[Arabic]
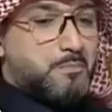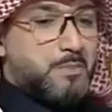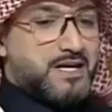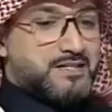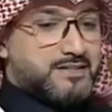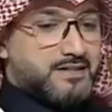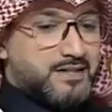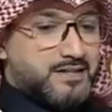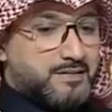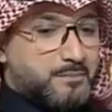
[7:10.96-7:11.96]
بعد
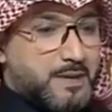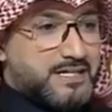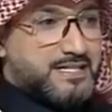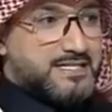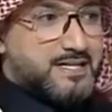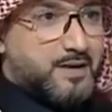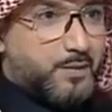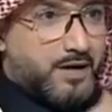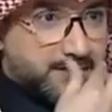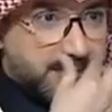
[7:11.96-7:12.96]
بعد
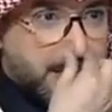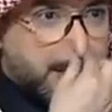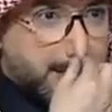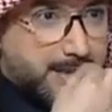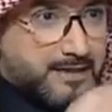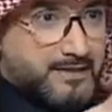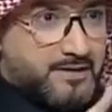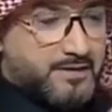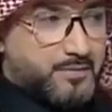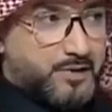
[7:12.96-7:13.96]
هالسنوات هذه
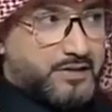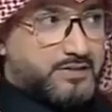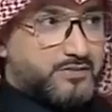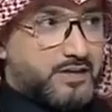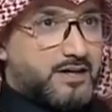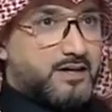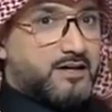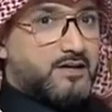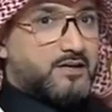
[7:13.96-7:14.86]
اللي مريت فيها